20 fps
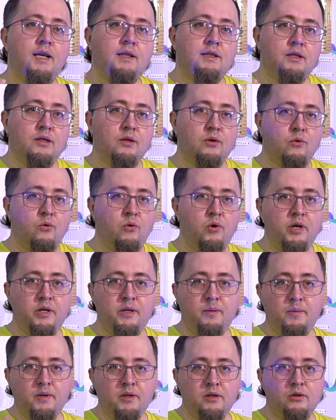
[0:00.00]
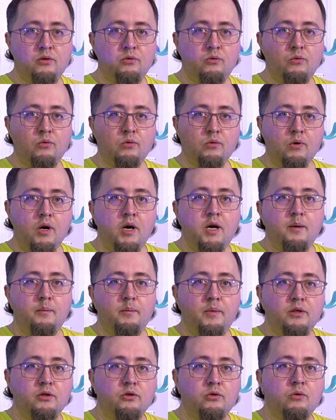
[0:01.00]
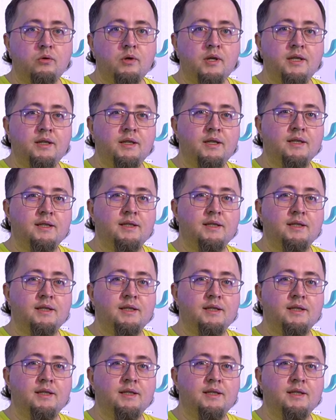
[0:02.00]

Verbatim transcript: отстроить мензуру. Мензура – это